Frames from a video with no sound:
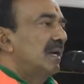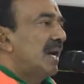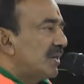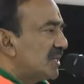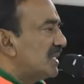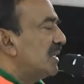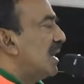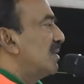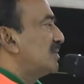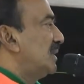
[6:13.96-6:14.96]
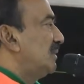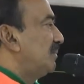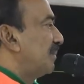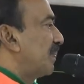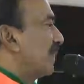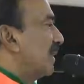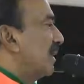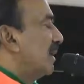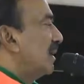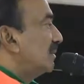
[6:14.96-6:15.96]
ఆరోగ్యశ్రీ కార్డు వస్తుంది
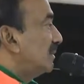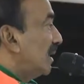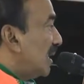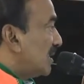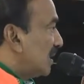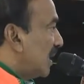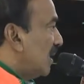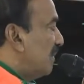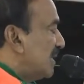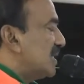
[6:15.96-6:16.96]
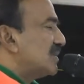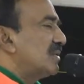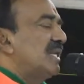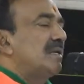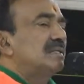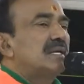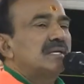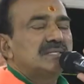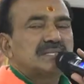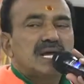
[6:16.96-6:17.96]
తెల్ల రేషన్ కార్డు బేస్ చేసుకునే
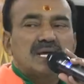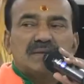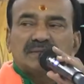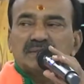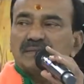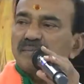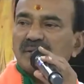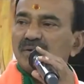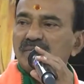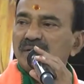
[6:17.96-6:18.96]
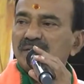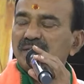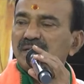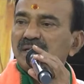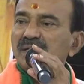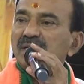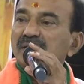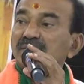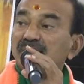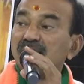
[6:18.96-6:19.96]
సహకారం అంత తప్ప గవర్నమెంట్ది
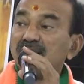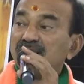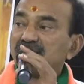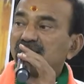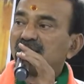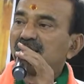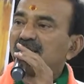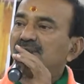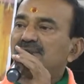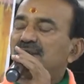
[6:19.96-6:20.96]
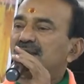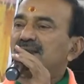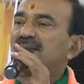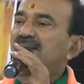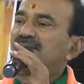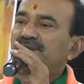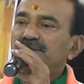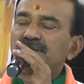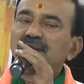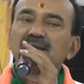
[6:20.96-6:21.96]
తెల్ల రేషన్ కార్డు లేకుండా
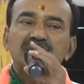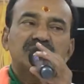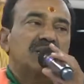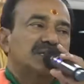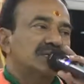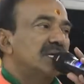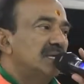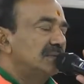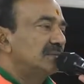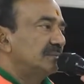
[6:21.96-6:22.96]
రా వచ్చే ఆస్కారం లేదు